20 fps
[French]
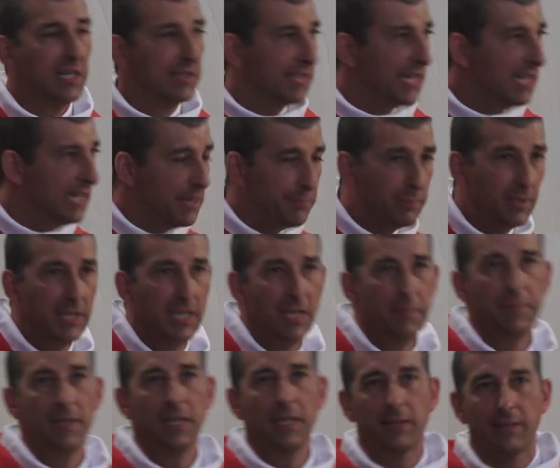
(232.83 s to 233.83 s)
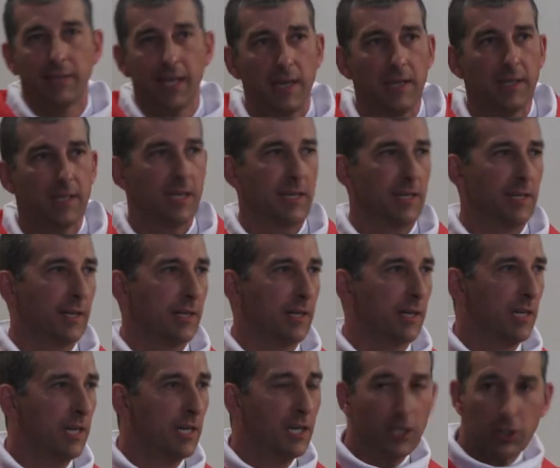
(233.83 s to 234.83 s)
Telle épidémie, telle guerre.
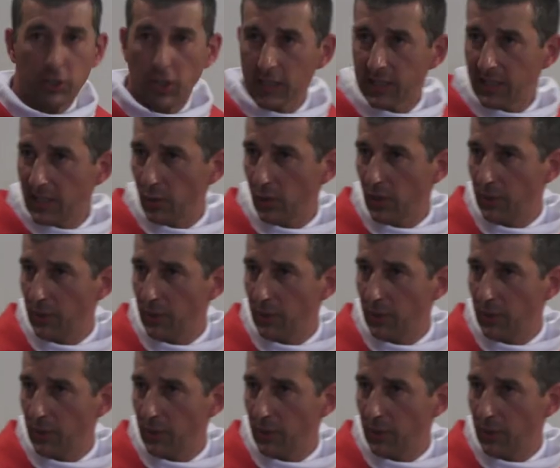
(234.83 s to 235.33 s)
Chacun